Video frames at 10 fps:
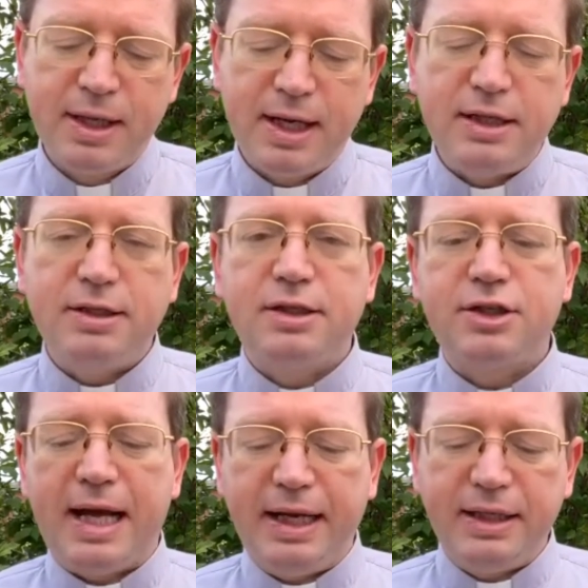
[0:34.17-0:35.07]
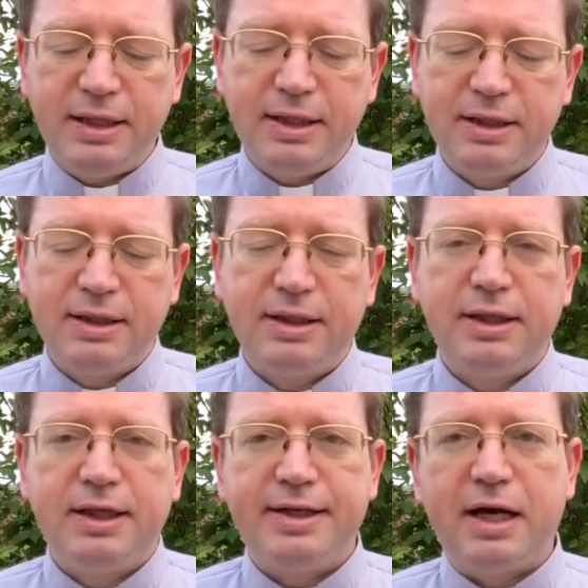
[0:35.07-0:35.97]
Edith Stein
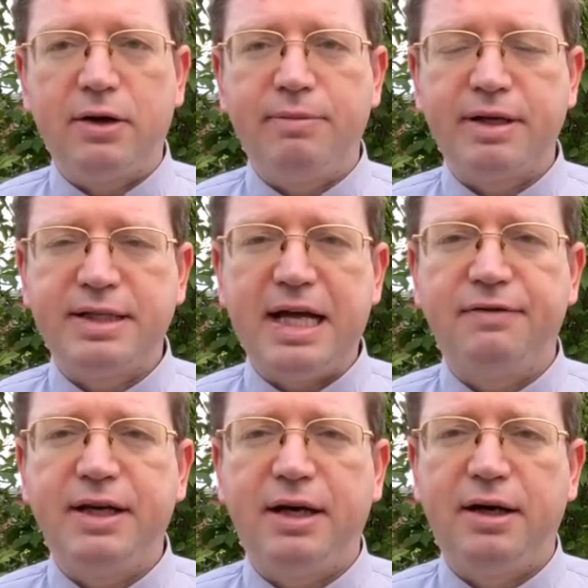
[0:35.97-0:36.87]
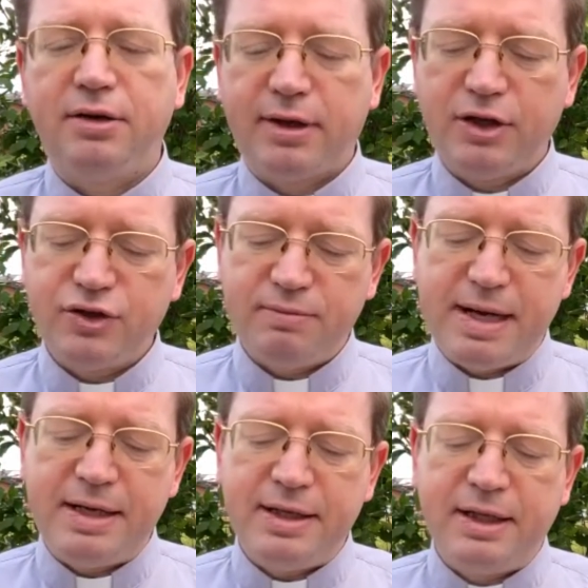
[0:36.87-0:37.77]
nacque a Breslavia, allora in
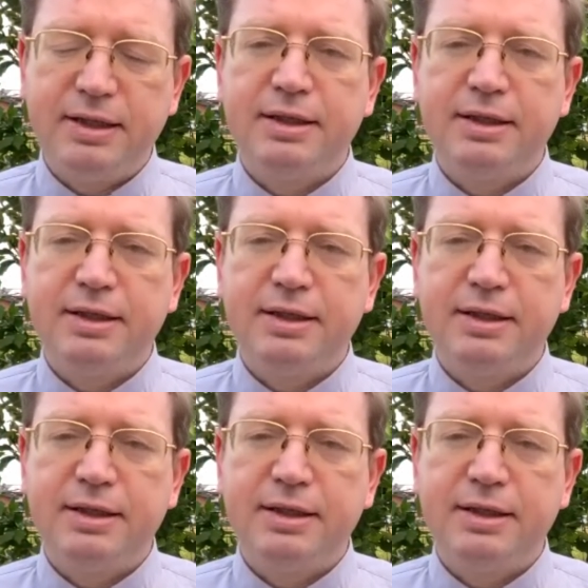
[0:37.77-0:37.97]
Germania,